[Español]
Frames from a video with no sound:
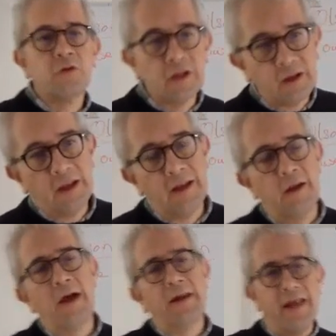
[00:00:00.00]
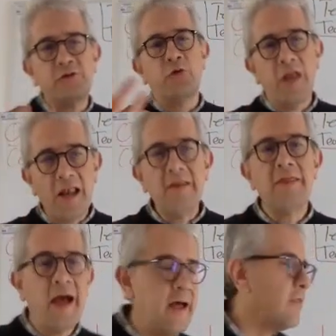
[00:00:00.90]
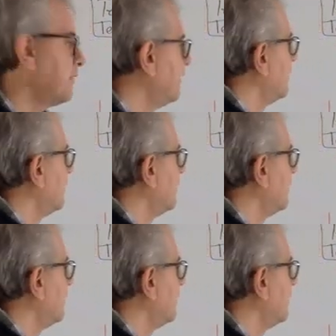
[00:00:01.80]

de que la racionalidad